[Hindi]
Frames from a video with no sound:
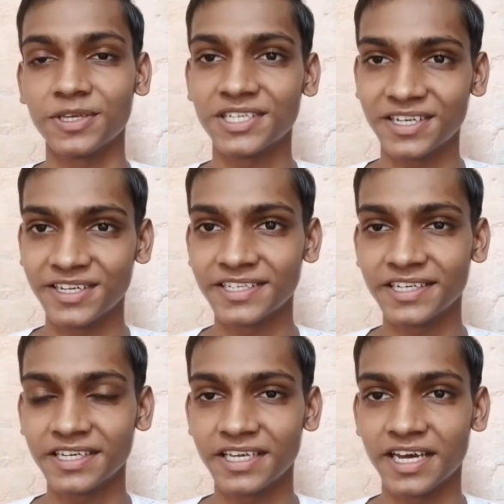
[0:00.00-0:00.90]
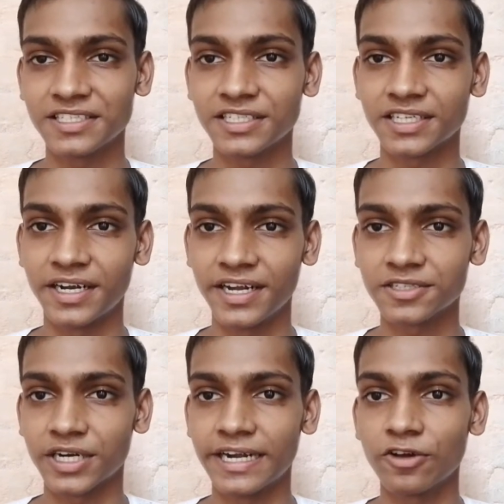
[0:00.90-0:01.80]
पीछे एक रीज़न है कि आज है संडे
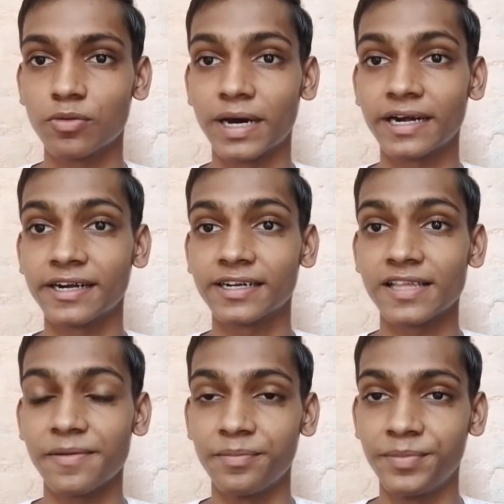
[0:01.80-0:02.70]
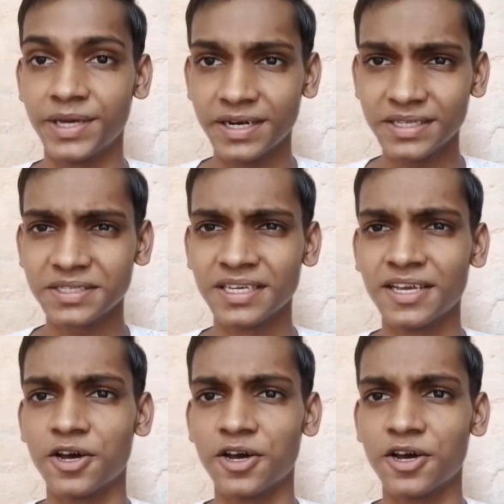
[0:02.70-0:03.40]
संडे को मार्केट रहता है बियरिस